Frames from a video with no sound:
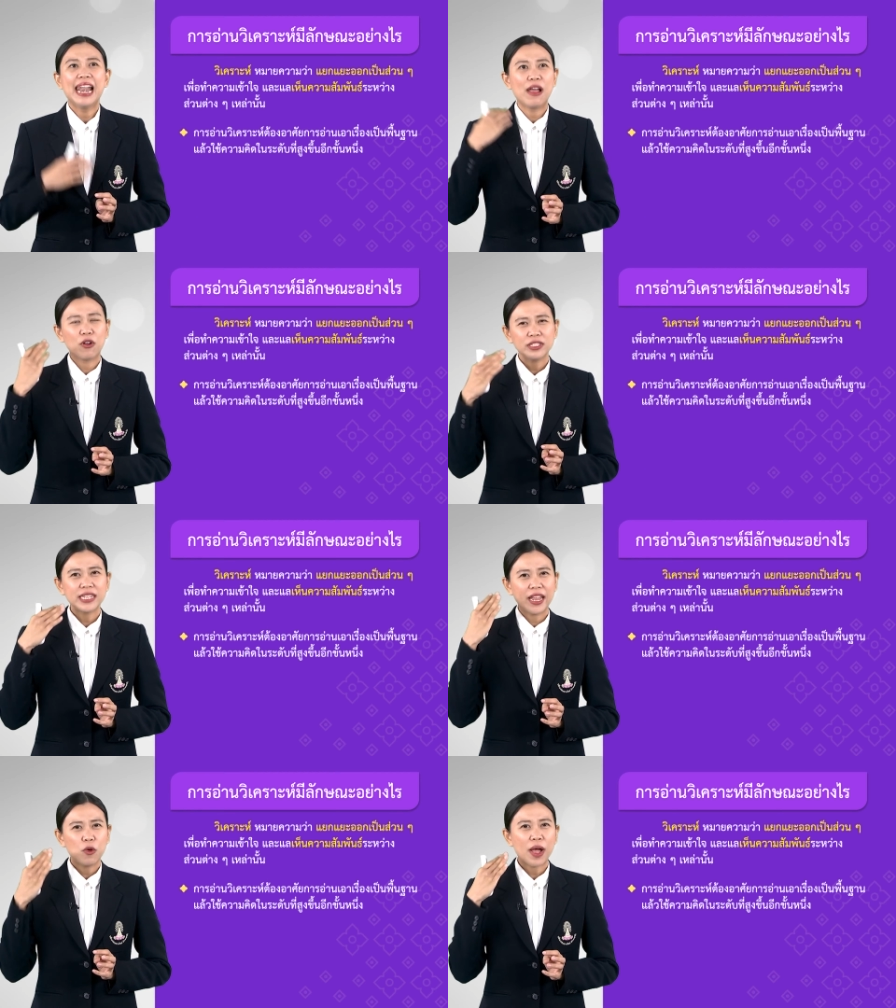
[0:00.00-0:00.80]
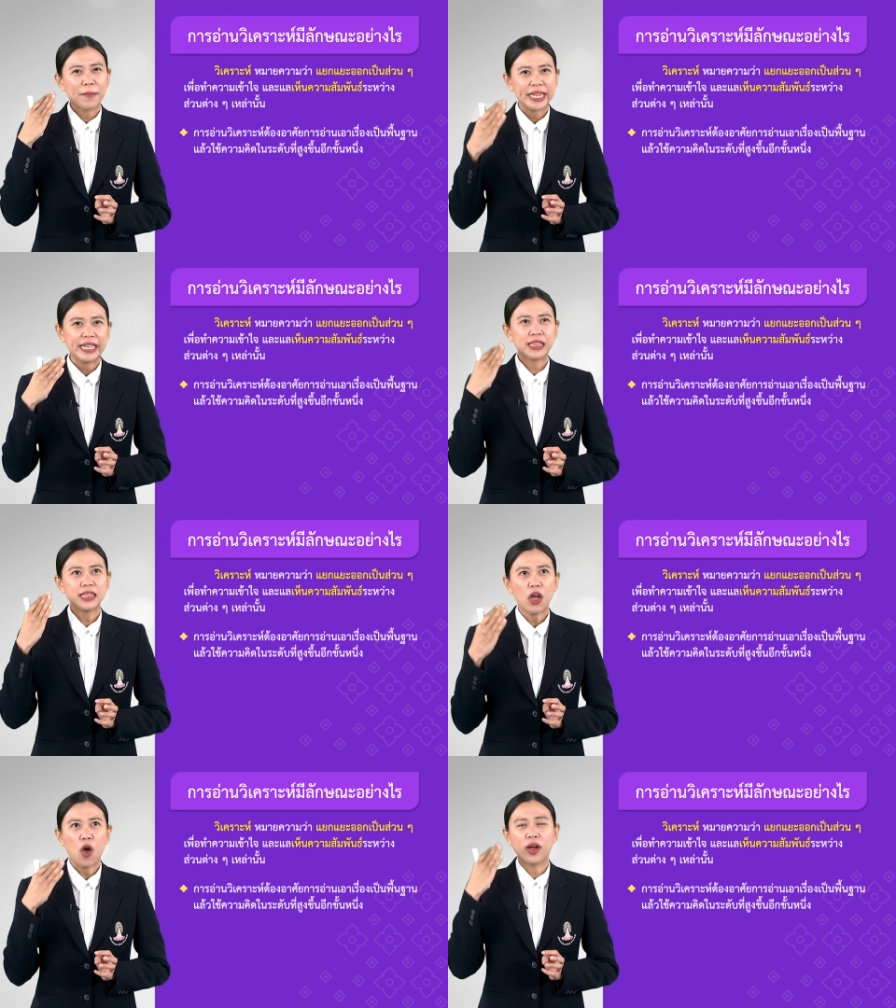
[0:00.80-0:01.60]
แล้วก็ใช้ความคิด
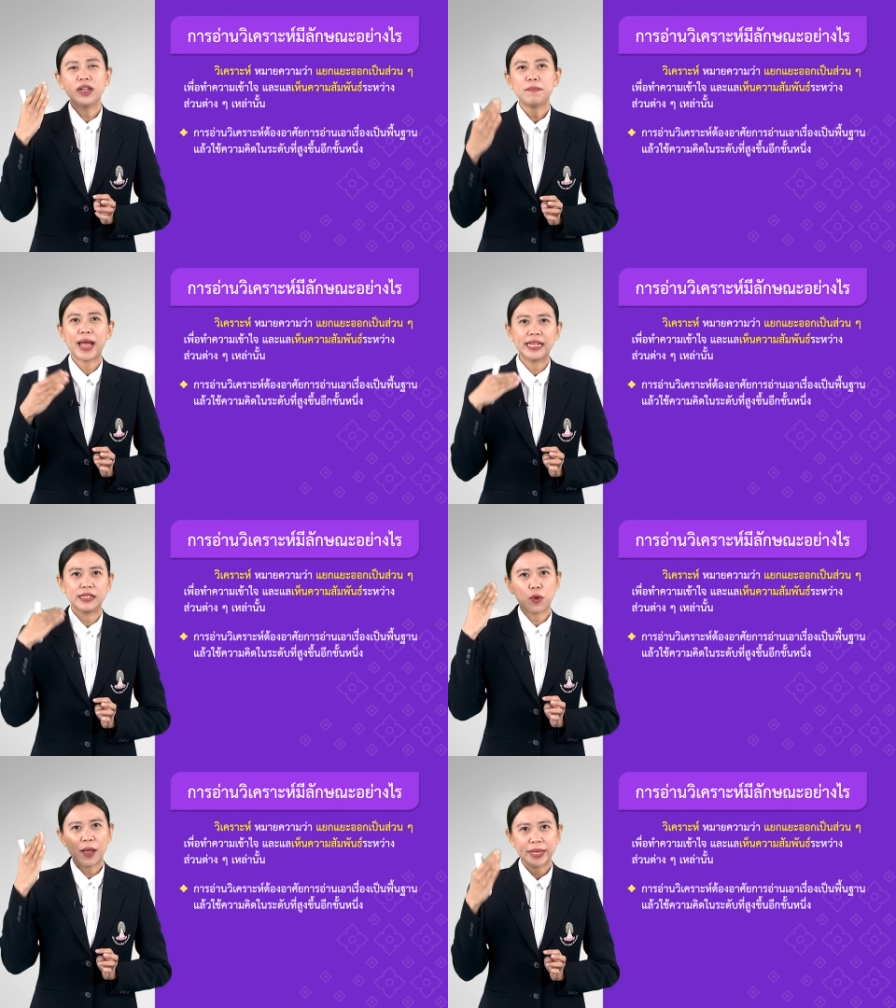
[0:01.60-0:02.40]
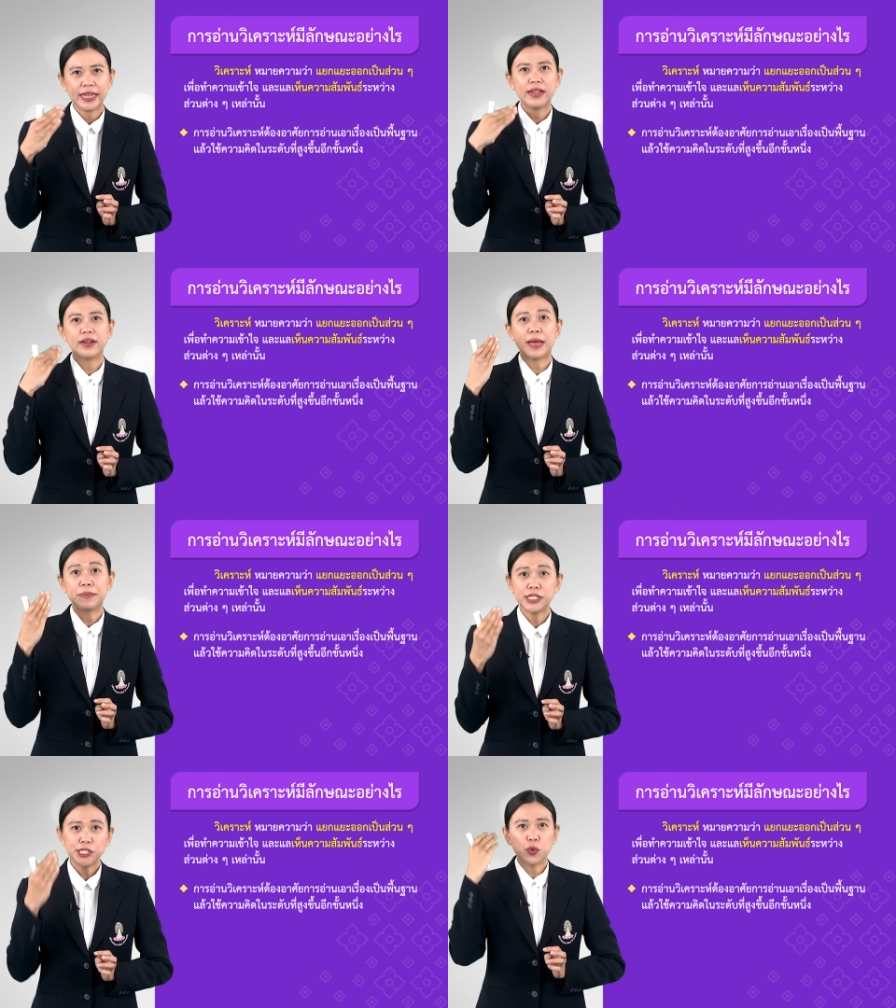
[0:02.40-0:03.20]
ต่อขึ้นไป ความคิดในระดับ
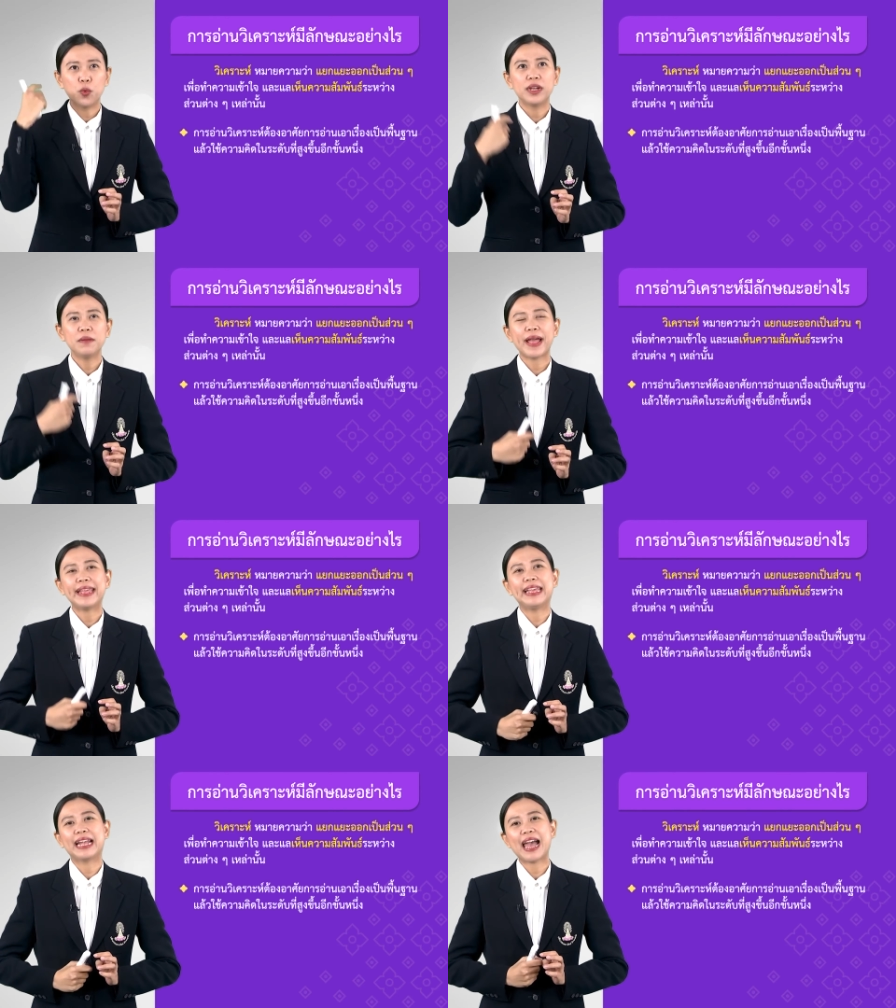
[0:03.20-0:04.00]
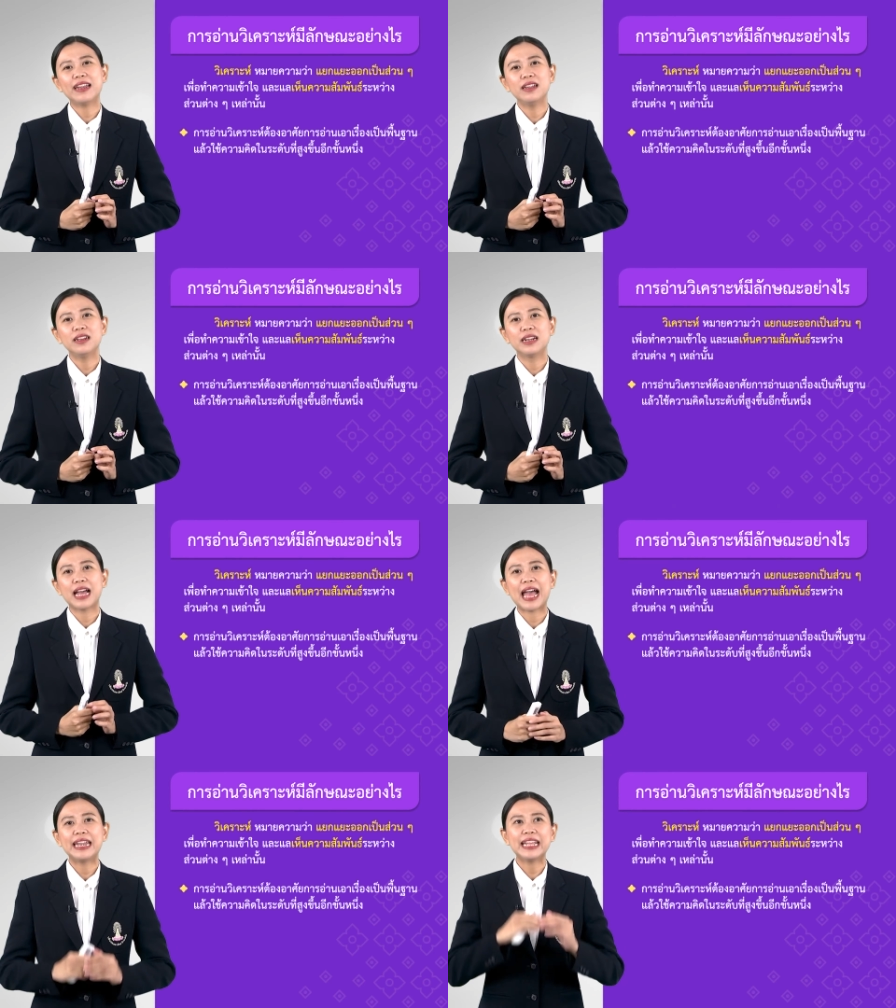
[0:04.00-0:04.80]
ที่สูงขึ้นไปอีกขั้นหนึ่ง
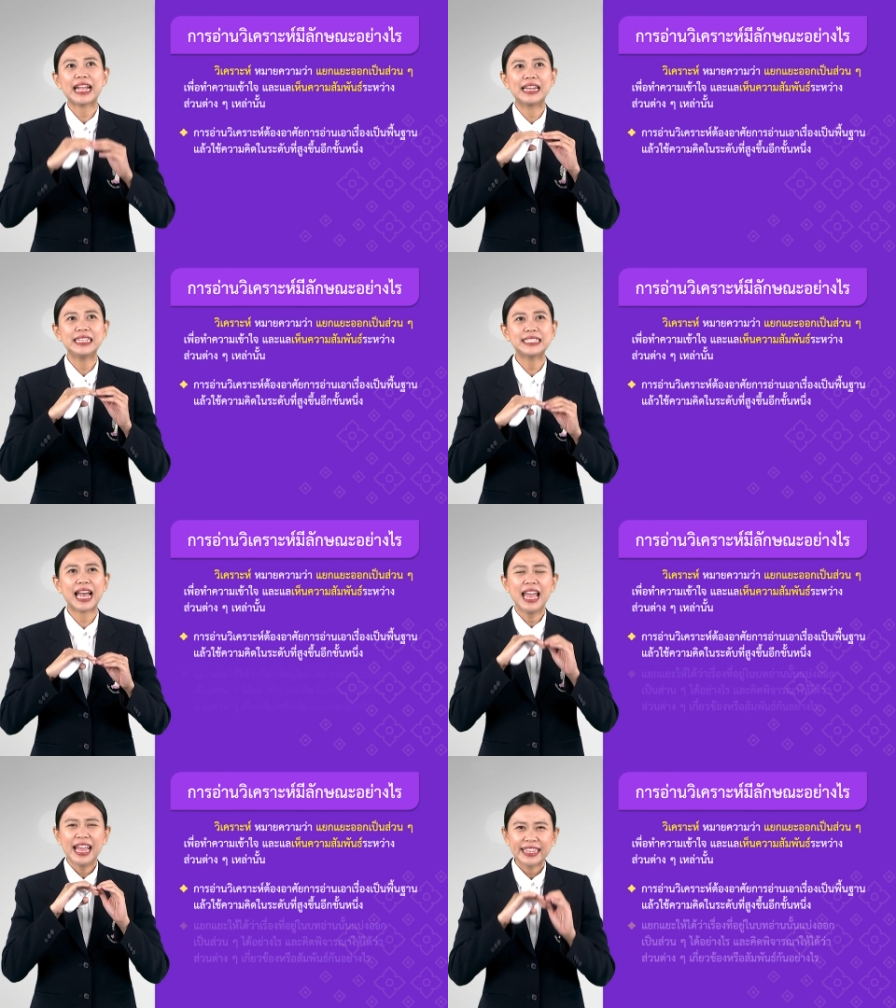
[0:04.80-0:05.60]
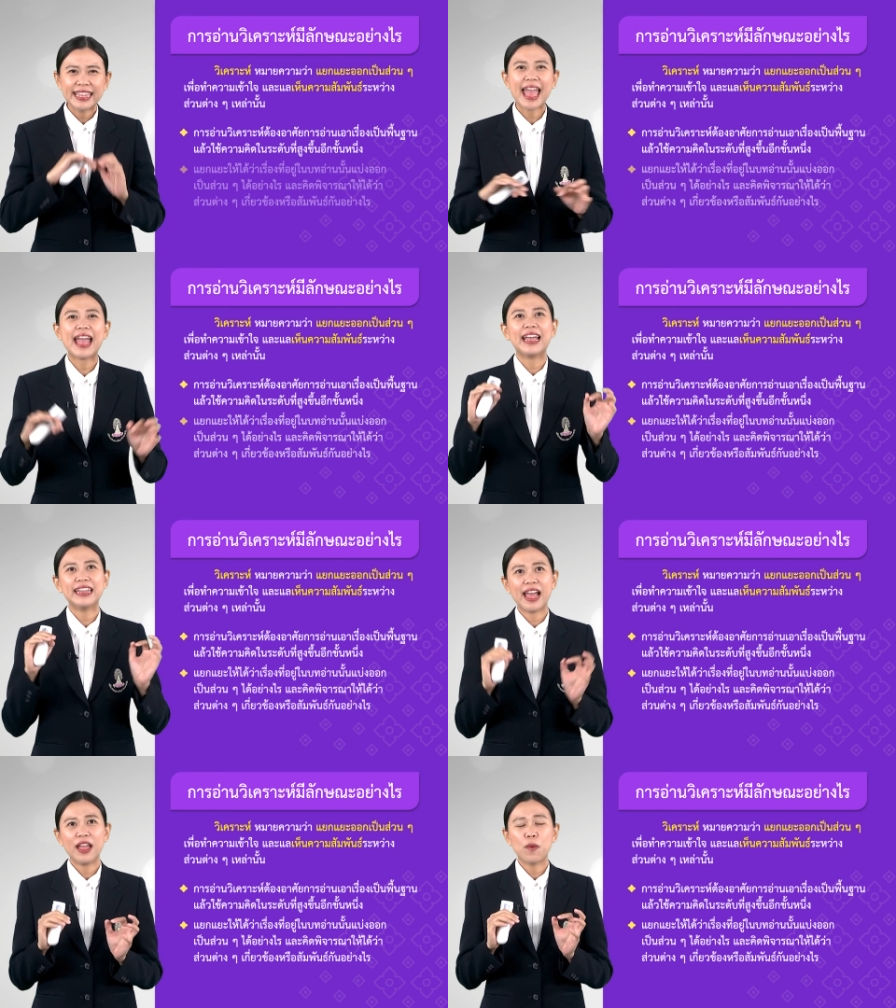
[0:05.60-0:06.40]
นะคะ ในการที่จะแยกให้
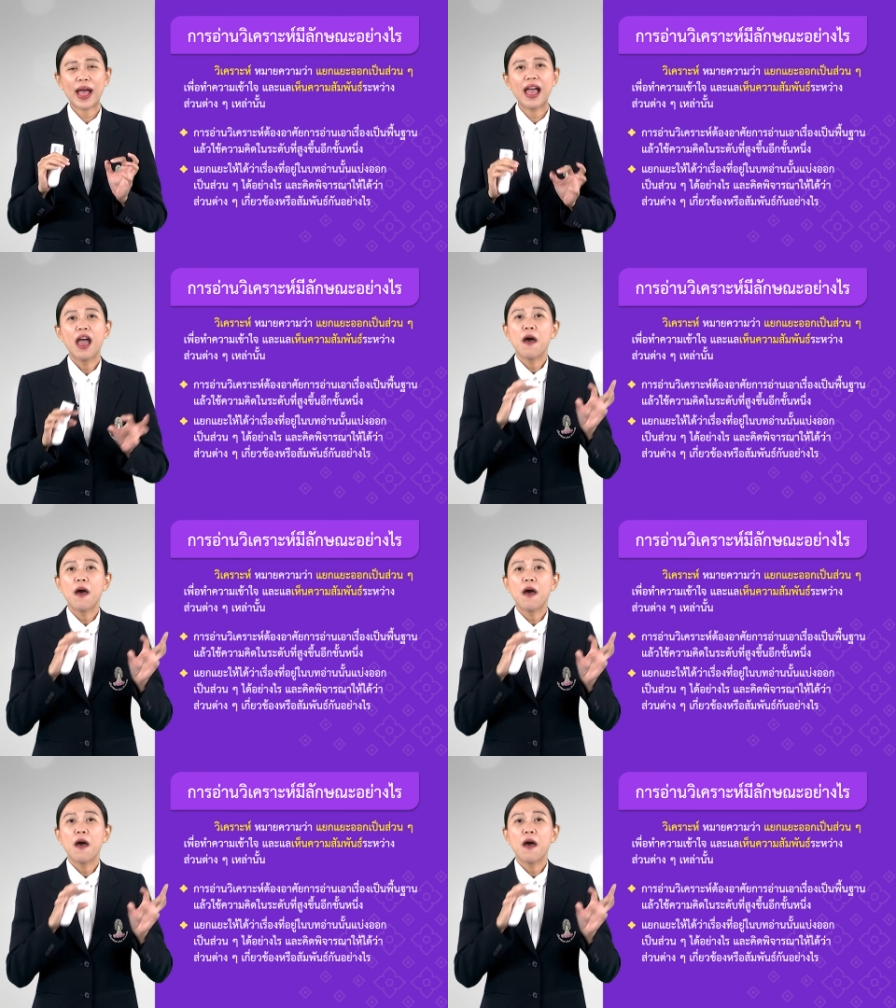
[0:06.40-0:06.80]
ได้ว่า